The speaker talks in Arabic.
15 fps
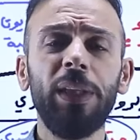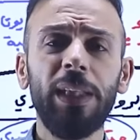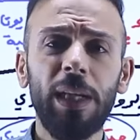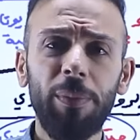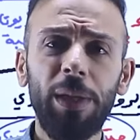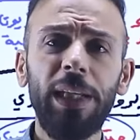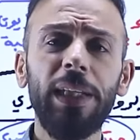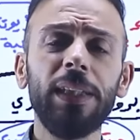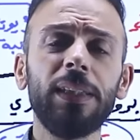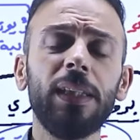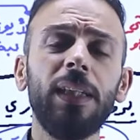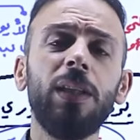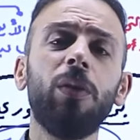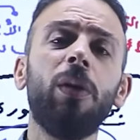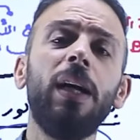بدي أميز
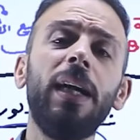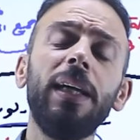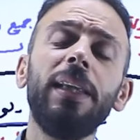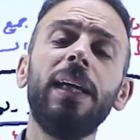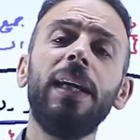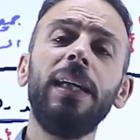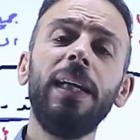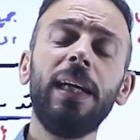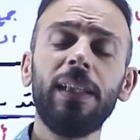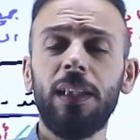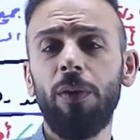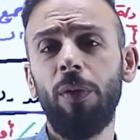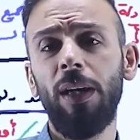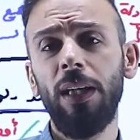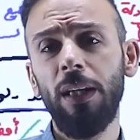أنه هذا
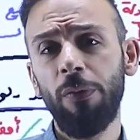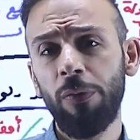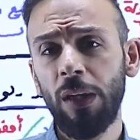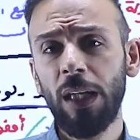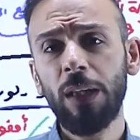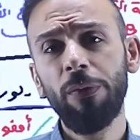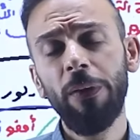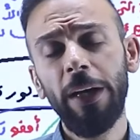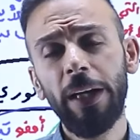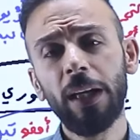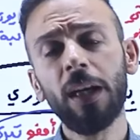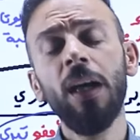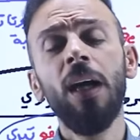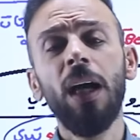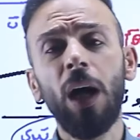يحتوي على فلك
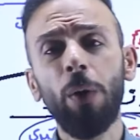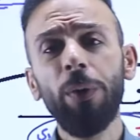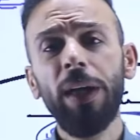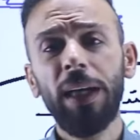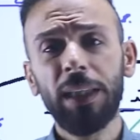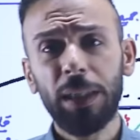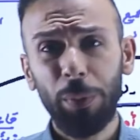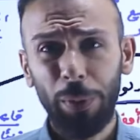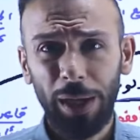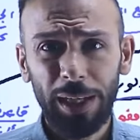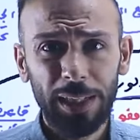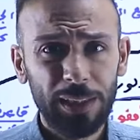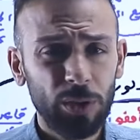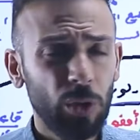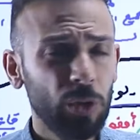فارغ أو يحتوي
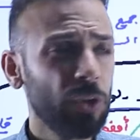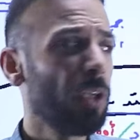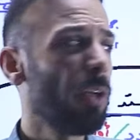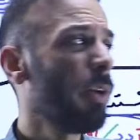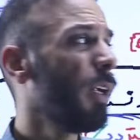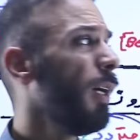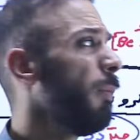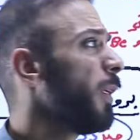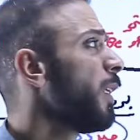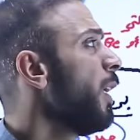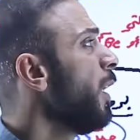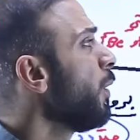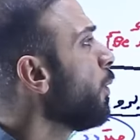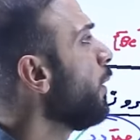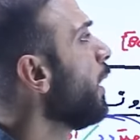على زوج غير الرابط
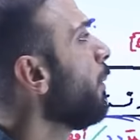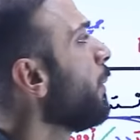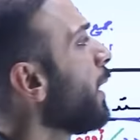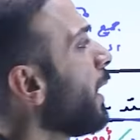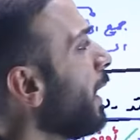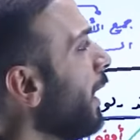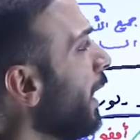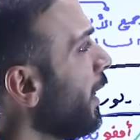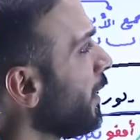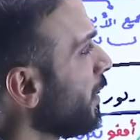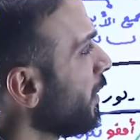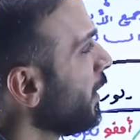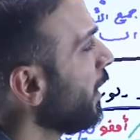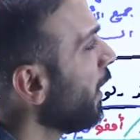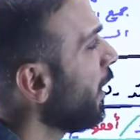قلنا من خلال
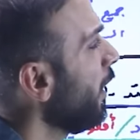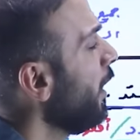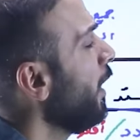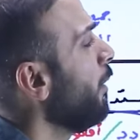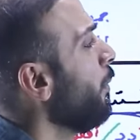الصيغة